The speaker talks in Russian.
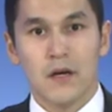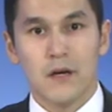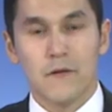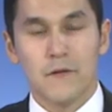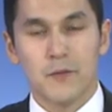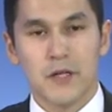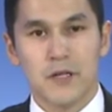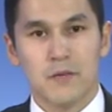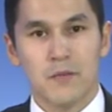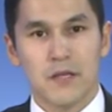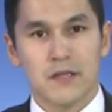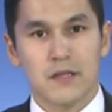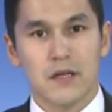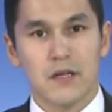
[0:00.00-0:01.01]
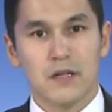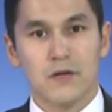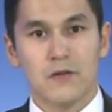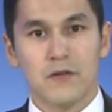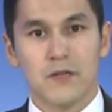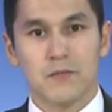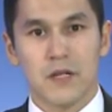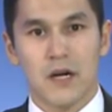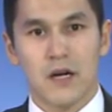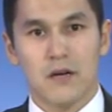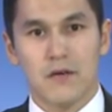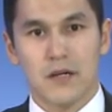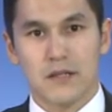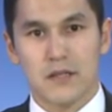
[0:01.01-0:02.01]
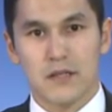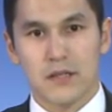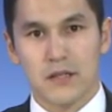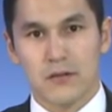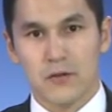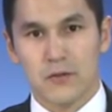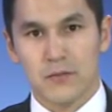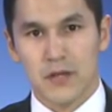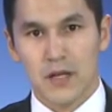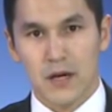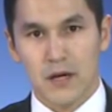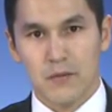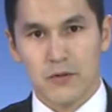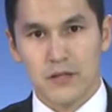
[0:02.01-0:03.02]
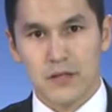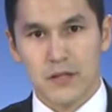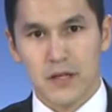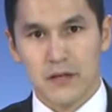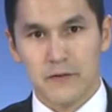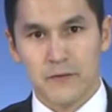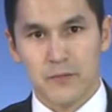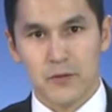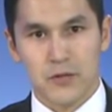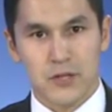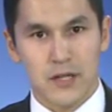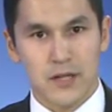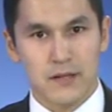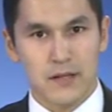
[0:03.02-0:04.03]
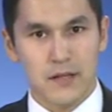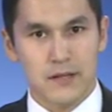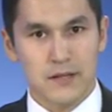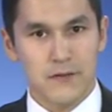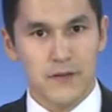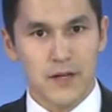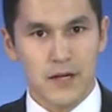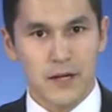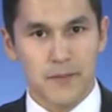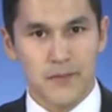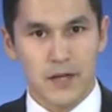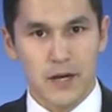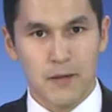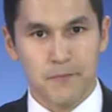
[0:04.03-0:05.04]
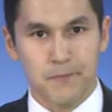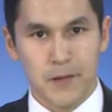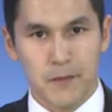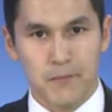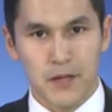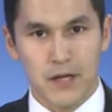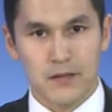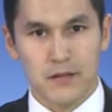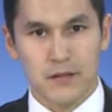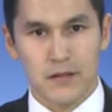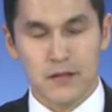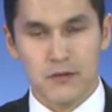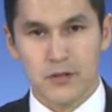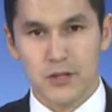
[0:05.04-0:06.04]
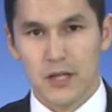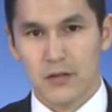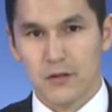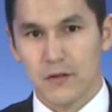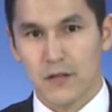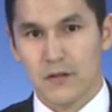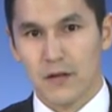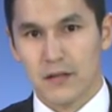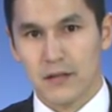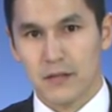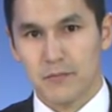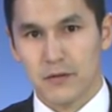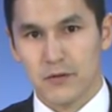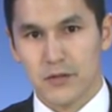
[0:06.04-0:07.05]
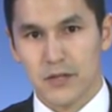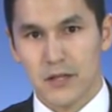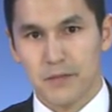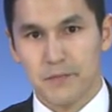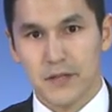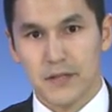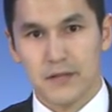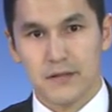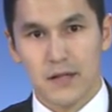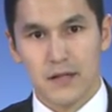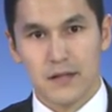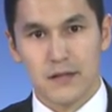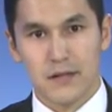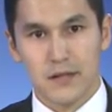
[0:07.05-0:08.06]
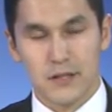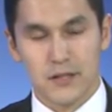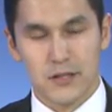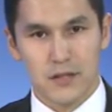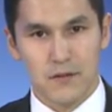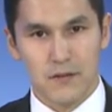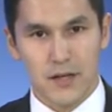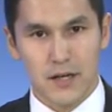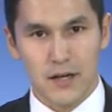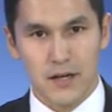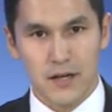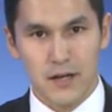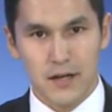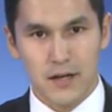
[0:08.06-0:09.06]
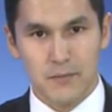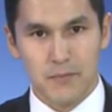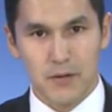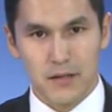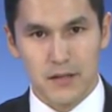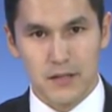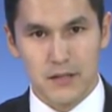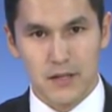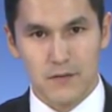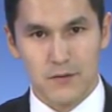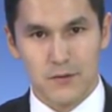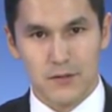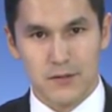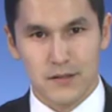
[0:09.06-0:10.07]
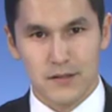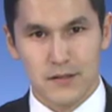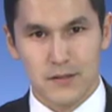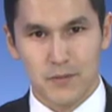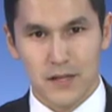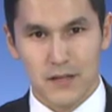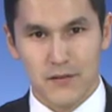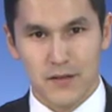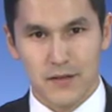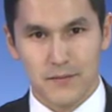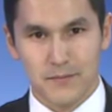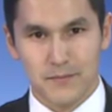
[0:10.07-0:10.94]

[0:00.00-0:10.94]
В Мирном открыли новый многоквартирный дом для работников бюджетной сферы. Ком комплекты ключей от новых квартир получили 53 человека. Репортаж Августа Степановой.